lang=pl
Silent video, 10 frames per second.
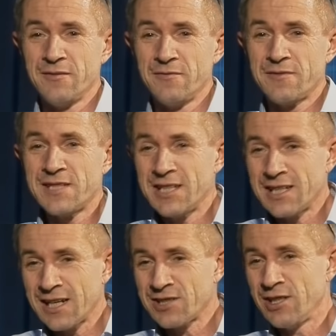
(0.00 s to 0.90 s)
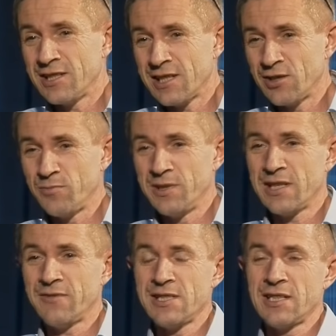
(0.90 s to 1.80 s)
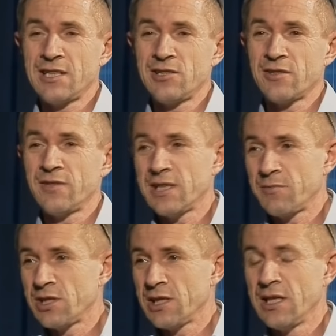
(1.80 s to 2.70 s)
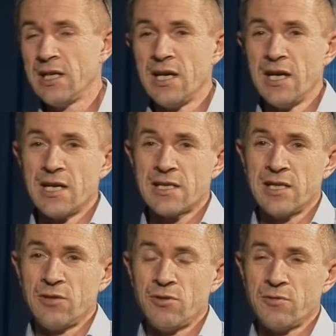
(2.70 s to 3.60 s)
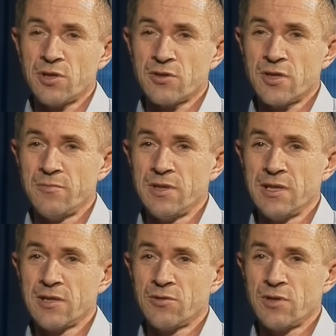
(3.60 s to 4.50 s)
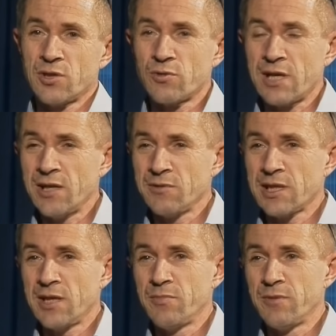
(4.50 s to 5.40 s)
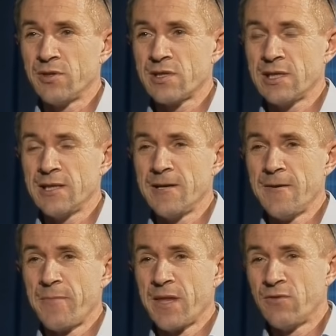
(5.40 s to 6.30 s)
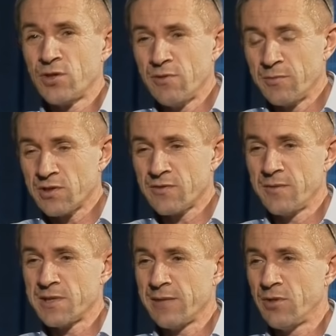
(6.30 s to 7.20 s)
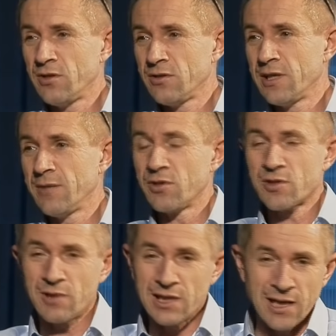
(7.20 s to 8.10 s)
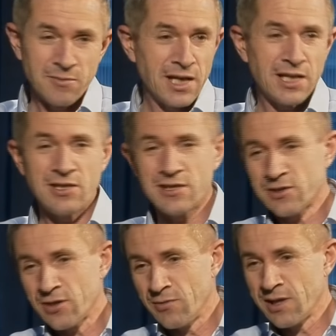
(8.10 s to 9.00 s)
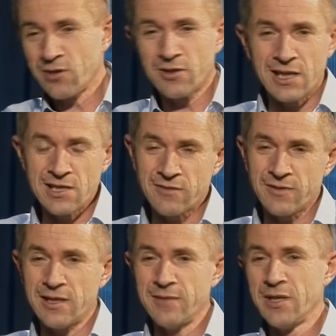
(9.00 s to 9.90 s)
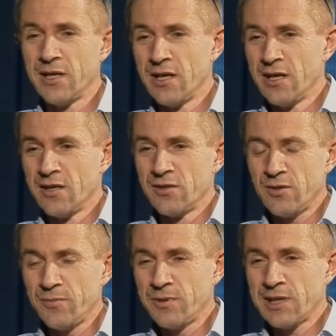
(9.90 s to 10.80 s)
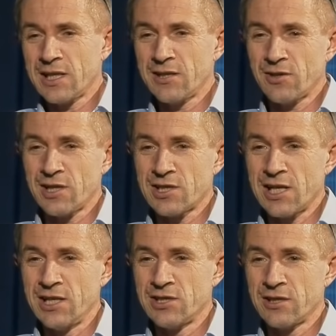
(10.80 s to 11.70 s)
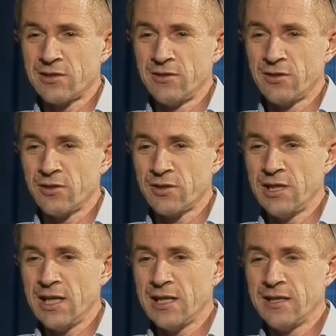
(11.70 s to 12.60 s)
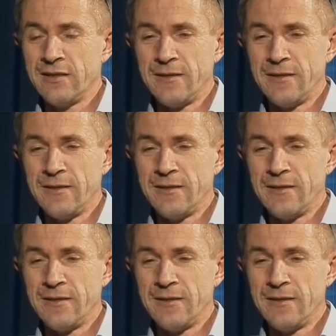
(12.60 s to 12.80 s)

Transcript: w CIK-ach, czyli Centrum Interwencji Kryzysowej, tam gdzie znajdują się osoby, które szukają takiej pomocy. Woziłem to swoim samochodem, rozkładałem na jakichś stołach, organizowałem. No to były takie trochę szaleńcze kroki, ale